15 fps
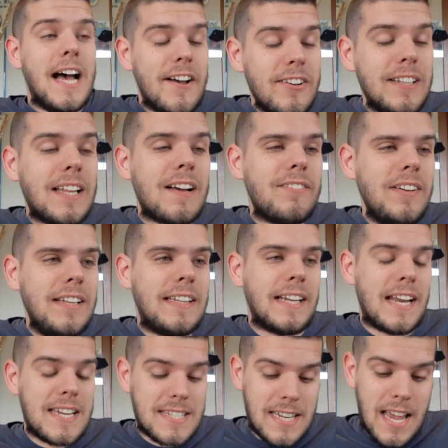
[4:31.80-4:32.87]
ridà vita
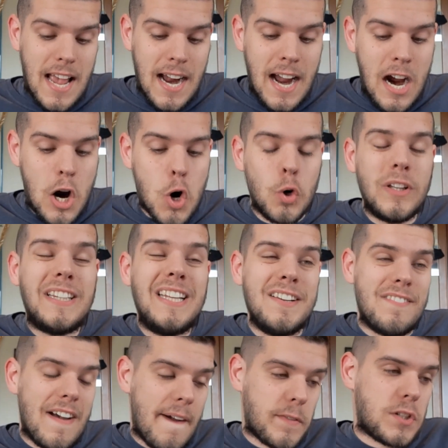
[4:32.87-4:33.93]
alla saga con
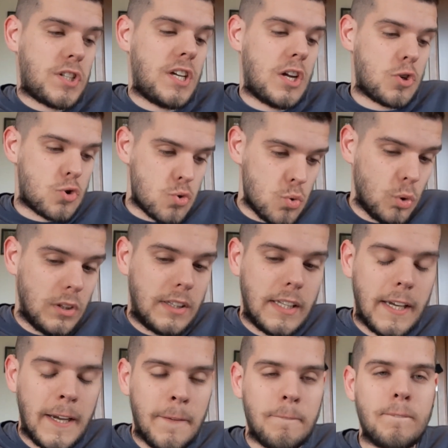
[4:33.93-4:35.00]
diverse
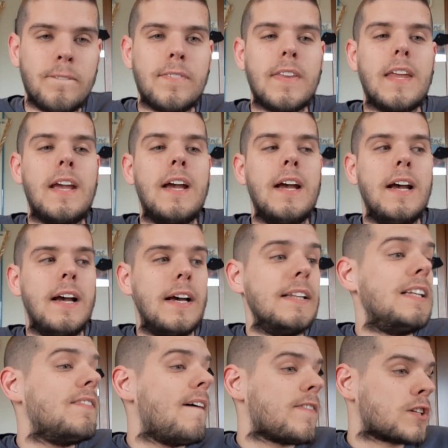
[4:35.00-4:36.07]
aggiunte
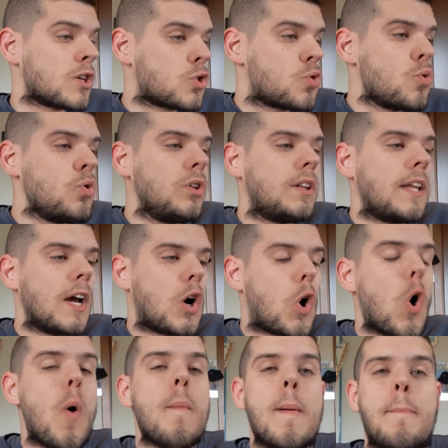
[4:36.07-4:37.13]
diverse aggiunte,
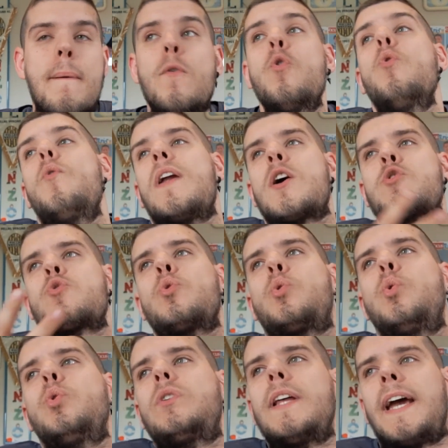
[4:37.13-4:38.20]
come una su
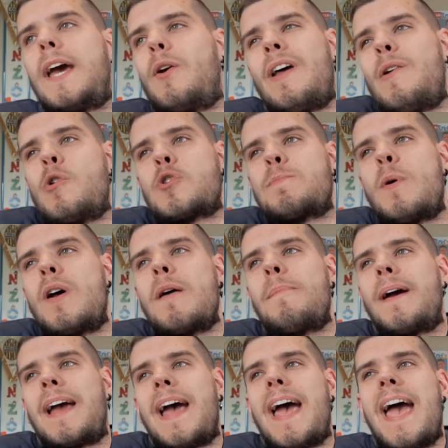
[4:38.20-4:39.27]
tutte, che non è uno spoiler
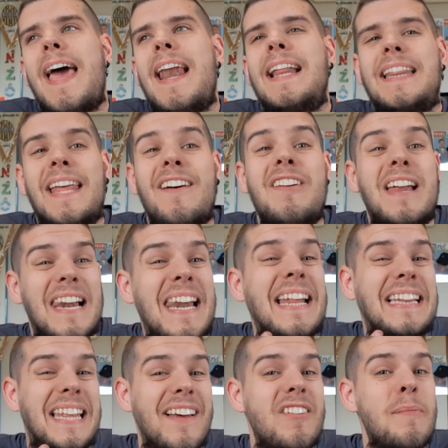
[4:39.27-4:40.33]
perché è letter-
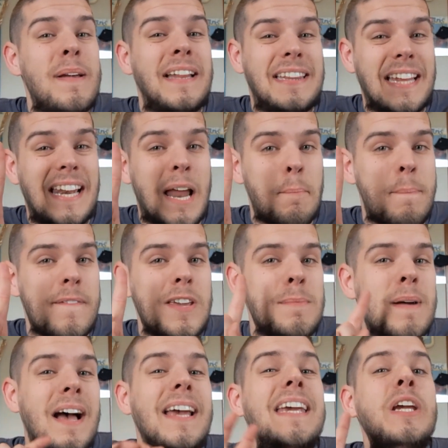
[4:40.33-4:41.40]
letteralmente la
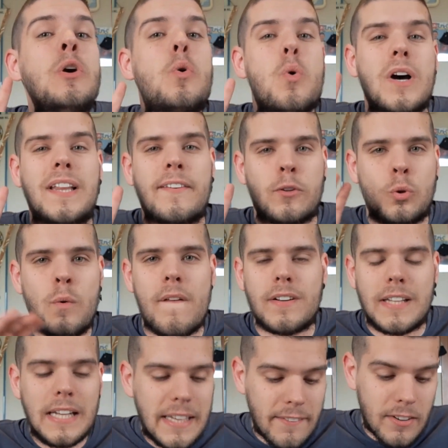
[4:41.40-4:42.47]
prima
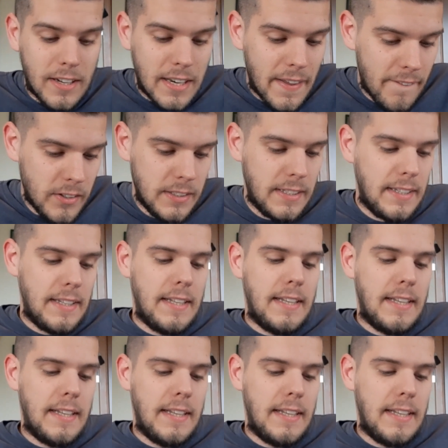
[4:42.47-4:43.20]
inquadratura del trailer,